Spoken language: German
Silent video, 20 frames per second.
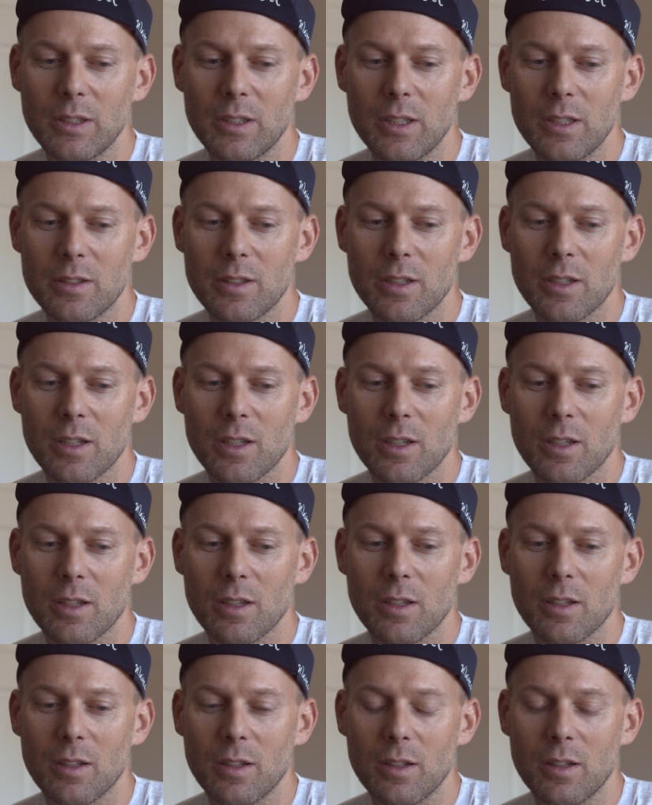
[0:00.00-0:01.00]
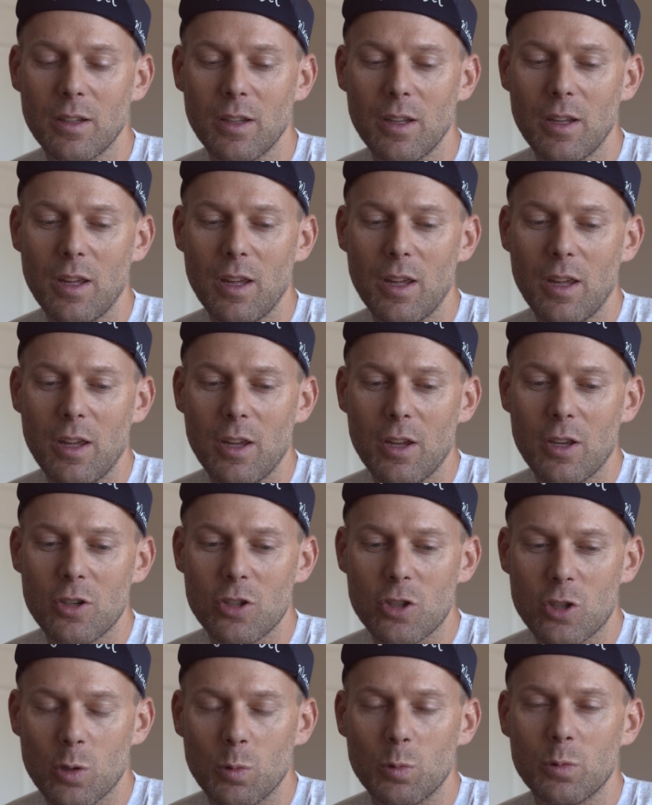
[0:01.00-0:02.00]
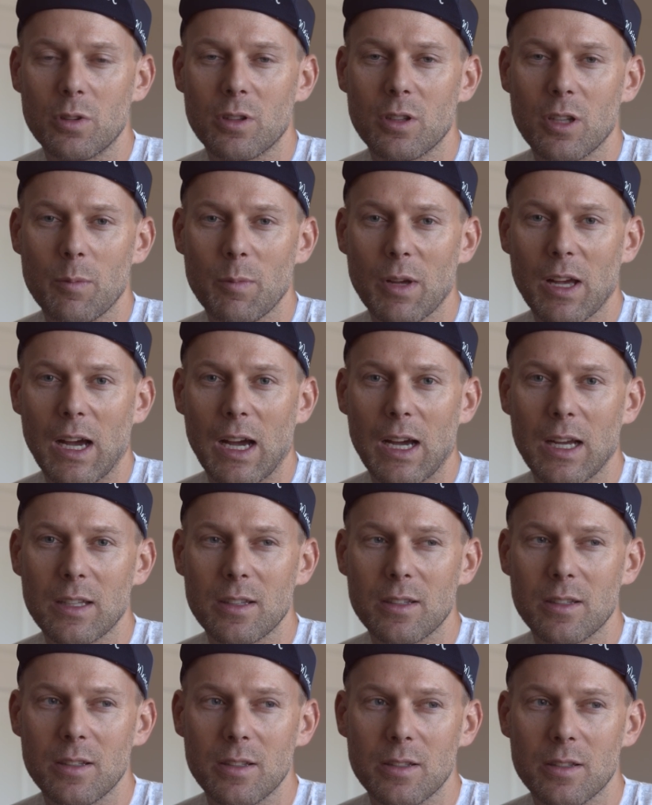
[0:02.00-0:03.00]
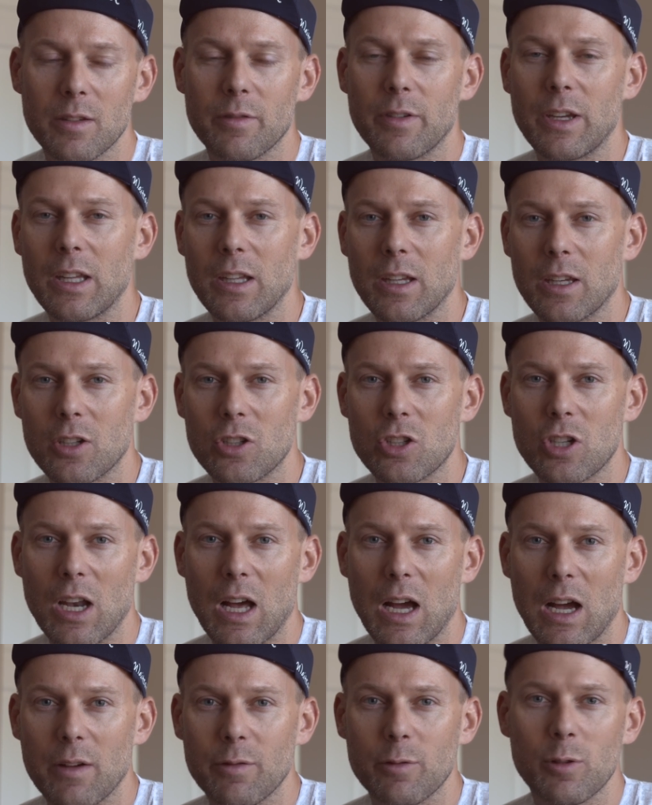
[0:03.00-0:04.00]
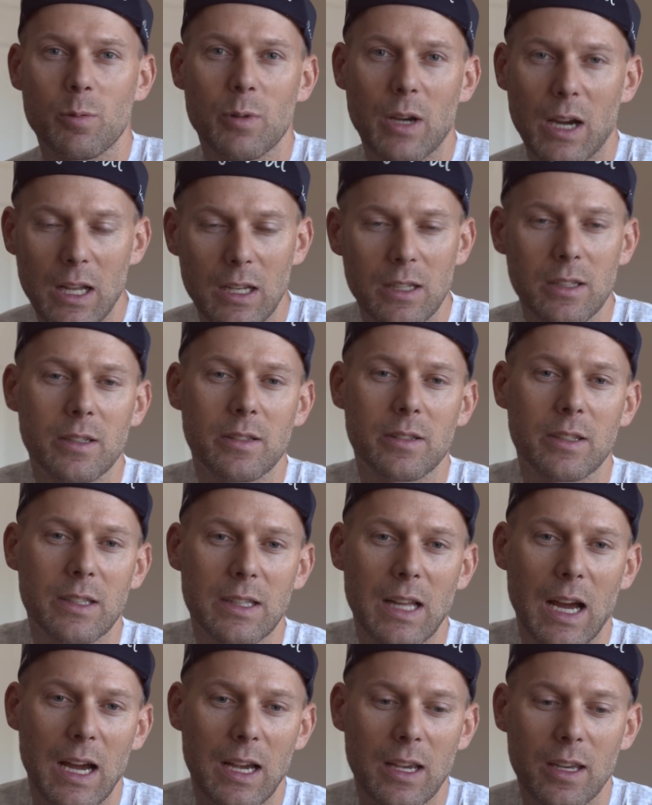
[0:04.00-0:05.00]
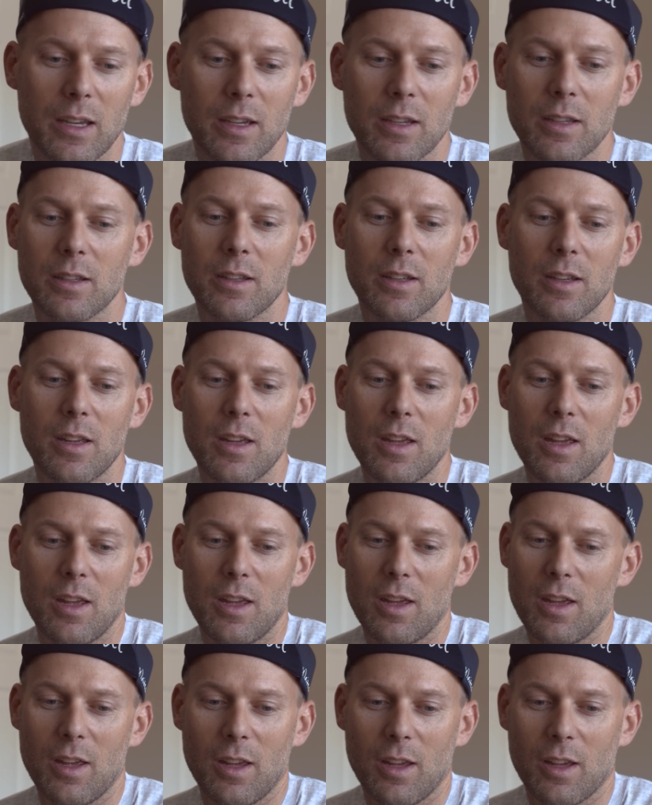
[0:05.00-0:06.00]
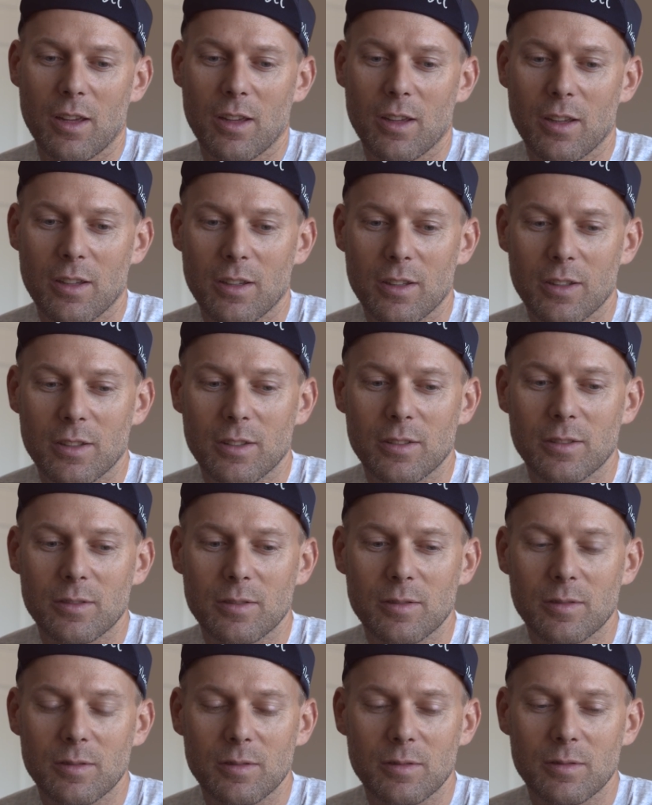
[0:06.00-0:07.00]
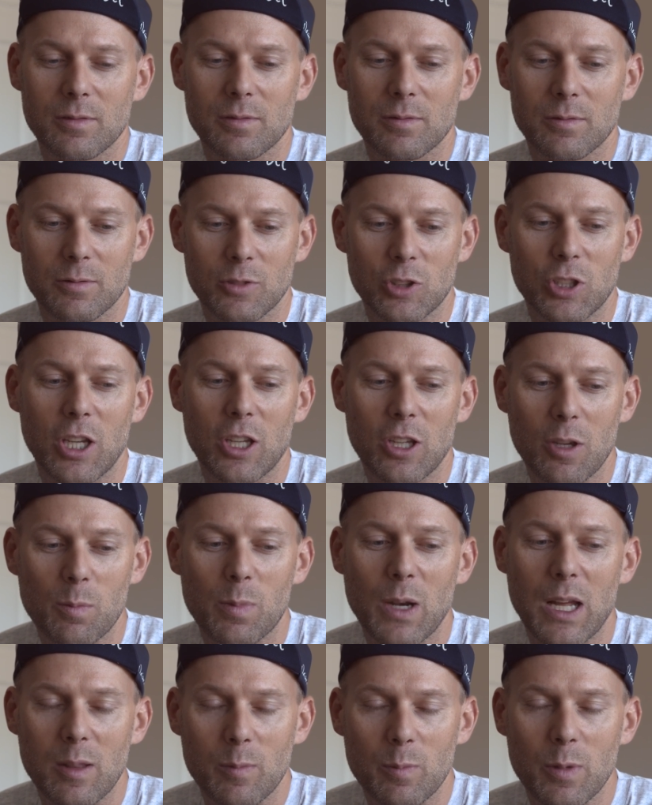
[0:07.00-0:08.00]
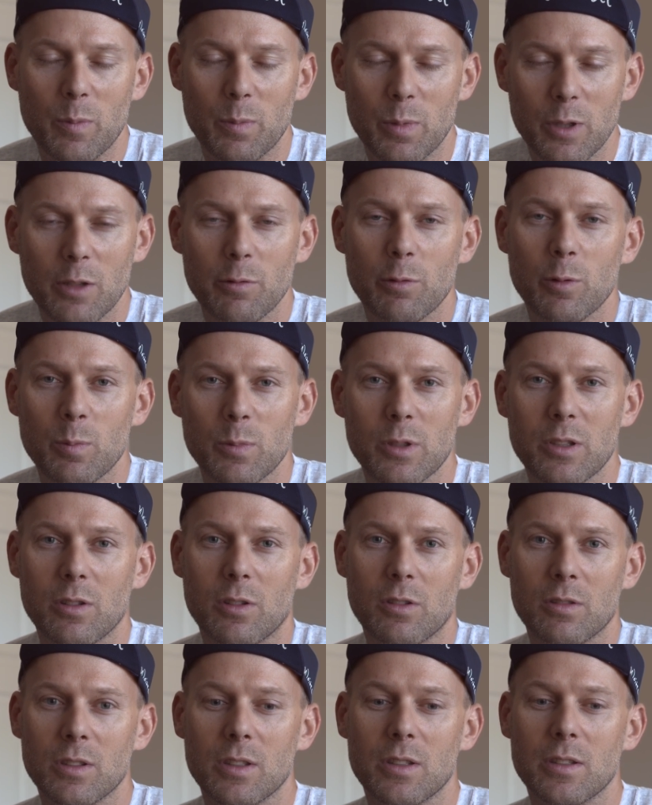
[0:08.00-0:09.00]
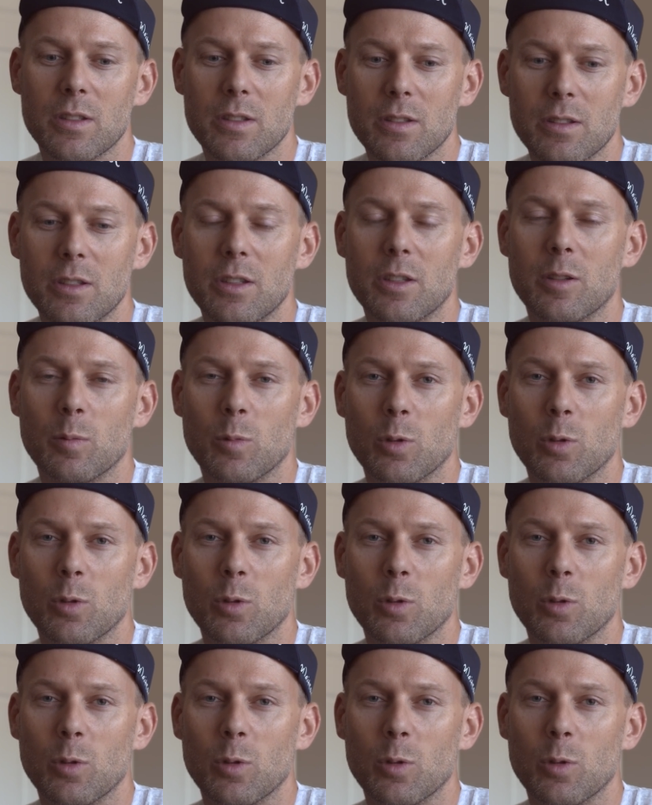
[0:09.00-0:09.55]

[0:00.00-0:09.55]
diese Stunden am Rad, dieser weniger Schlaf über all diese Tage, äh, wahrscheinlich ein Blatt Papier würde man sagen, das ist nicht